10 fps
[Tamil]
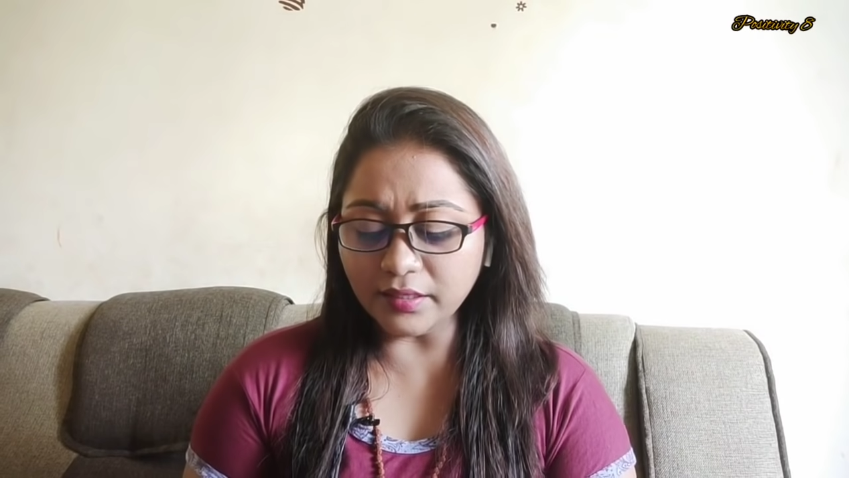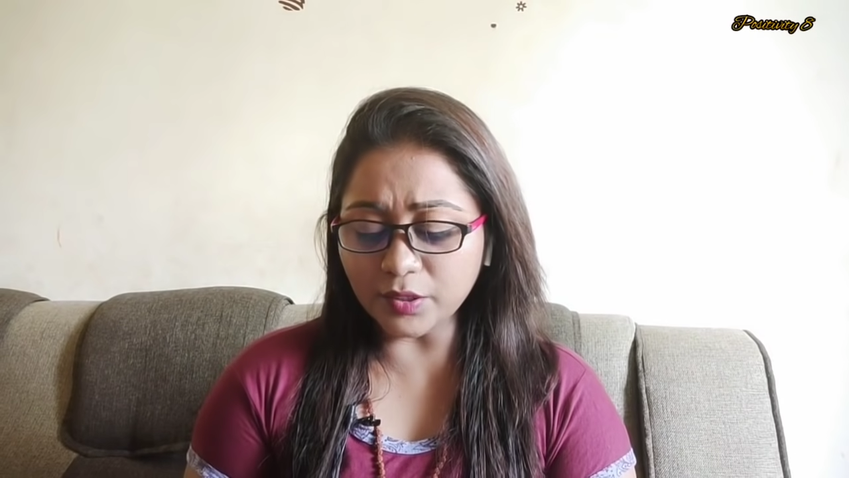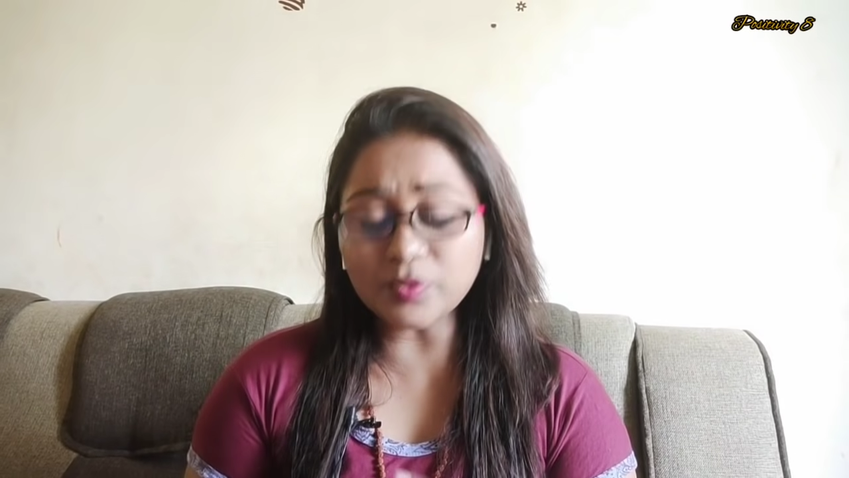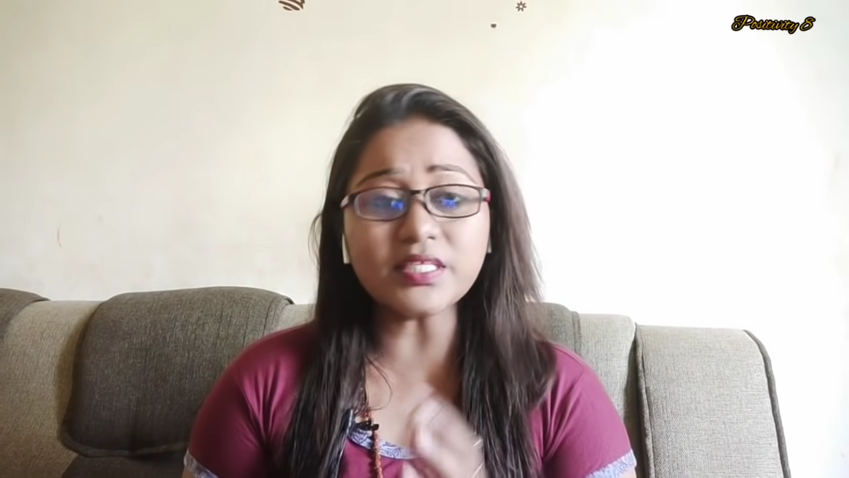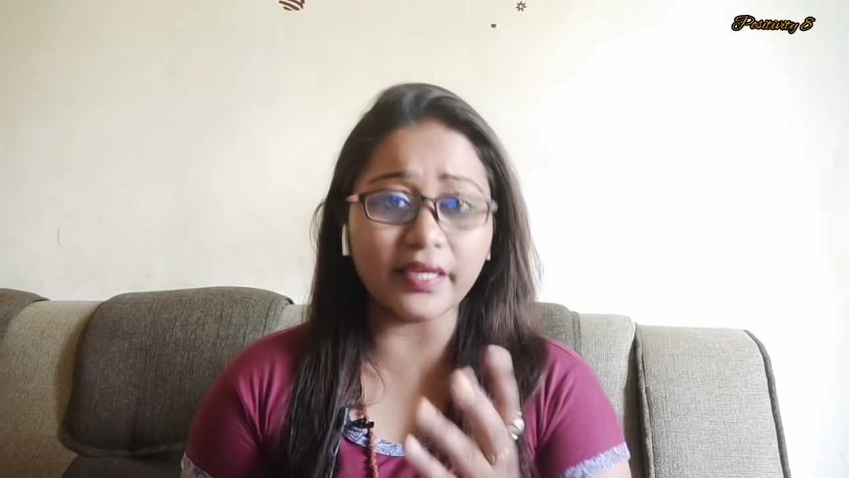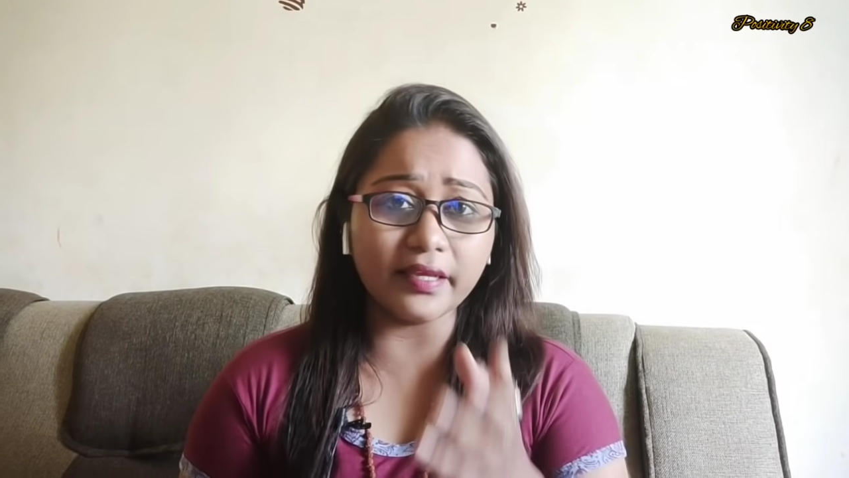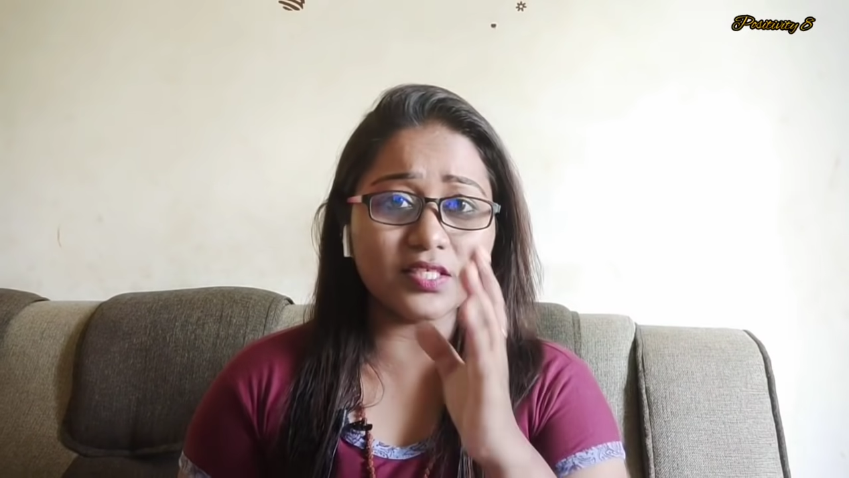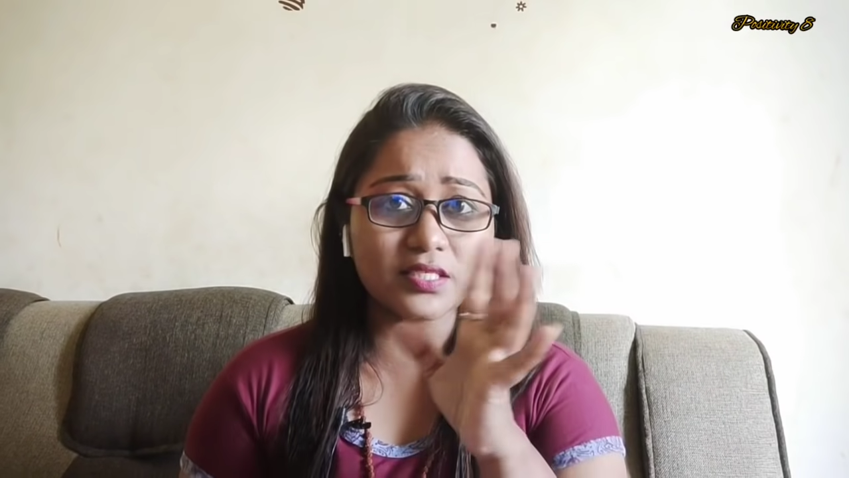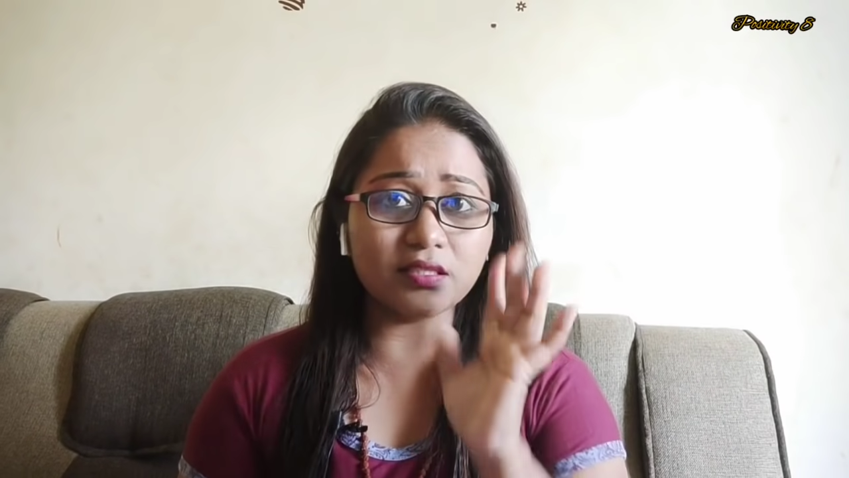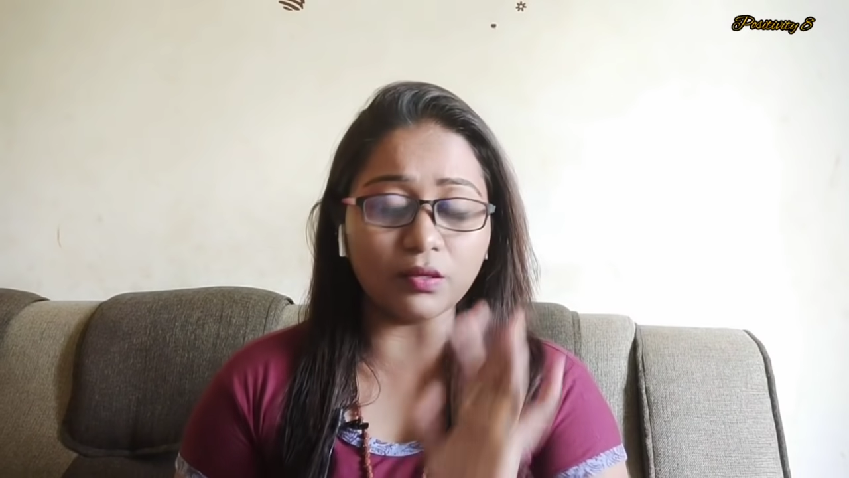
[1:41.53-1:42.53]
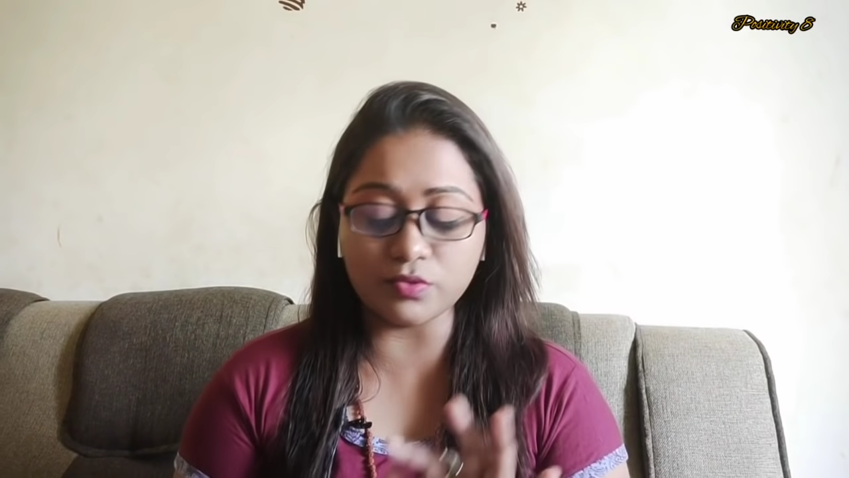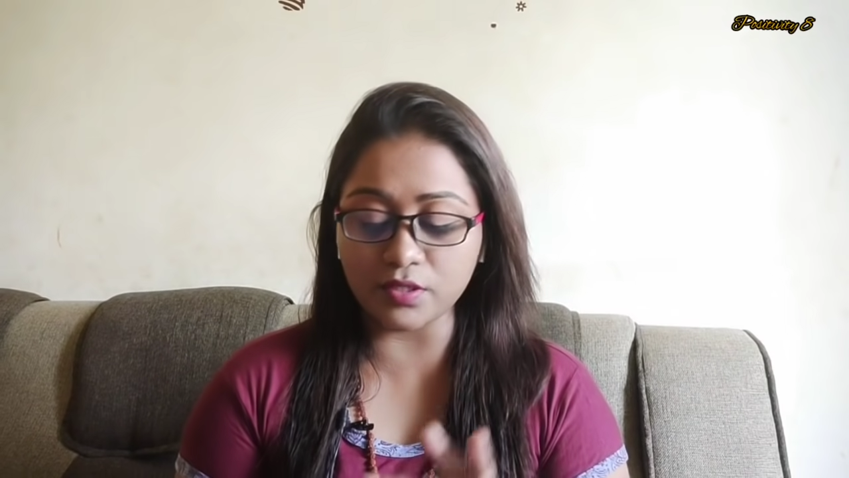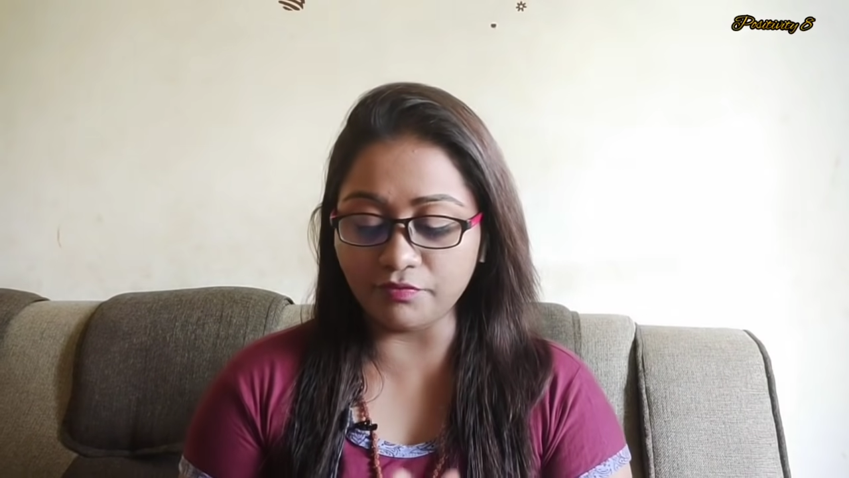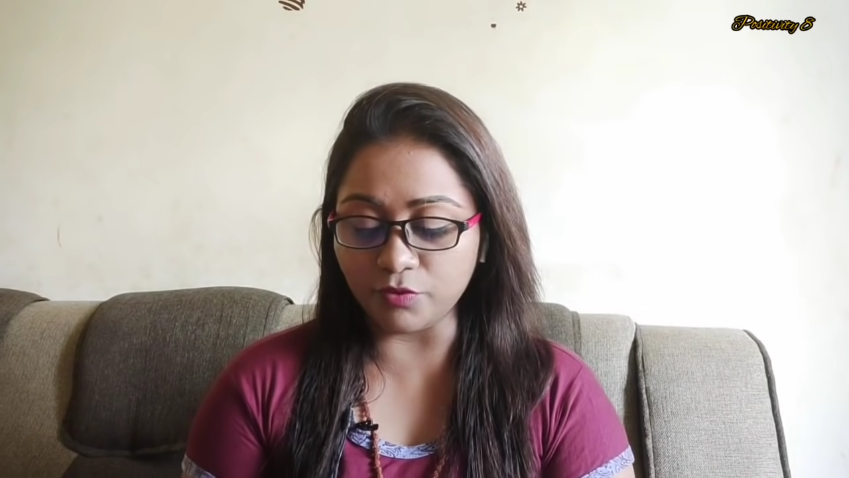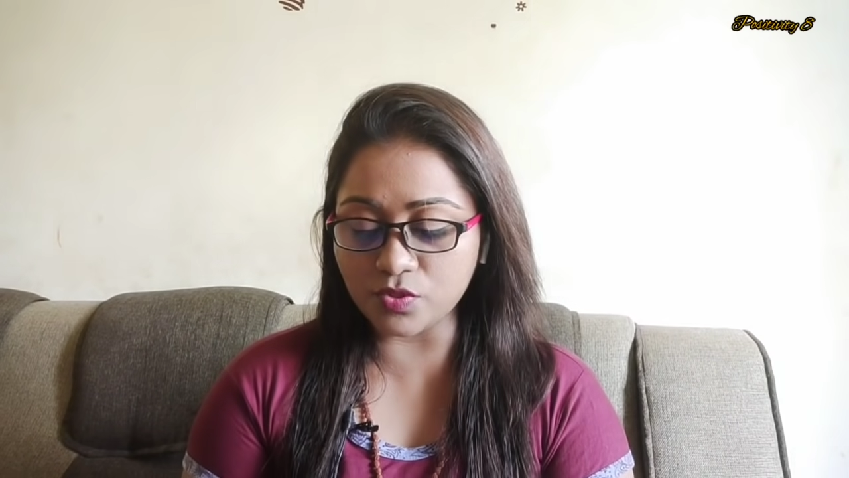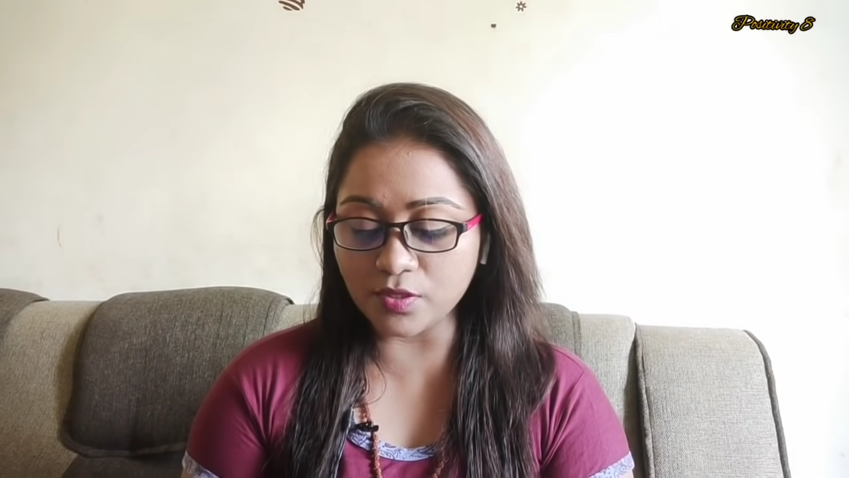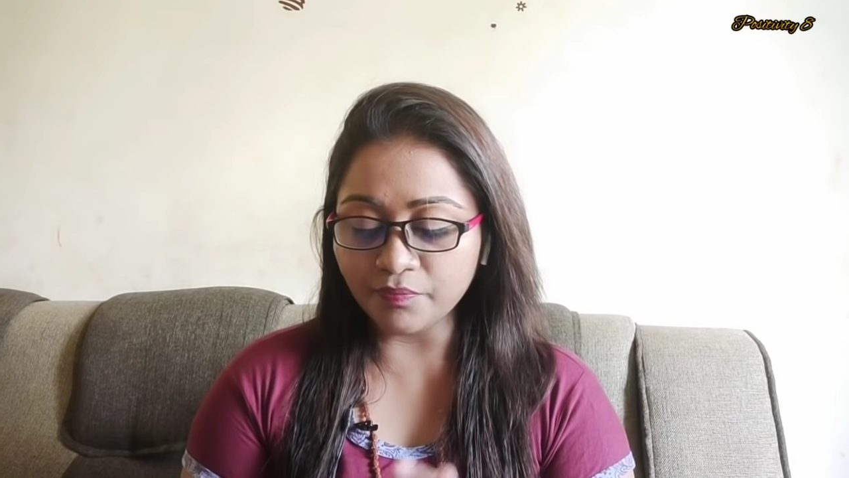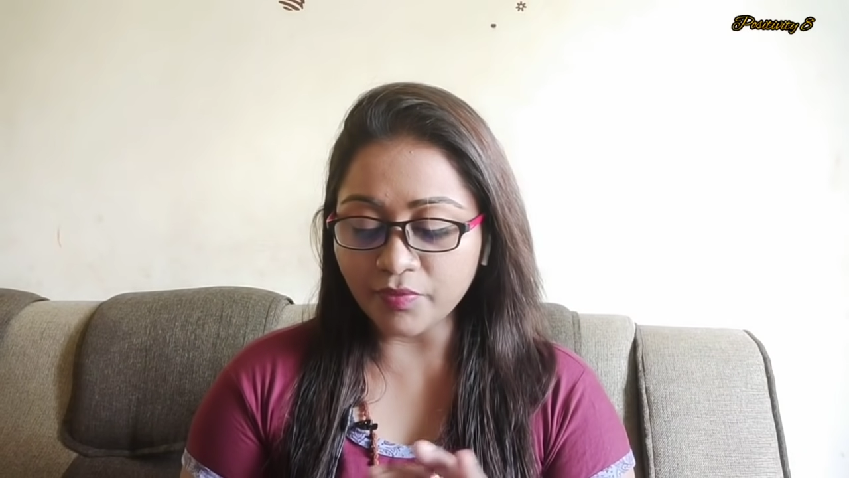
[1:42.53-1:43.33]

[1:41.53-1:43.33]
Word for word: இட் வாஸ் அகெயின் ஜஸ்ட் தௌசண்ட் வியூஸ்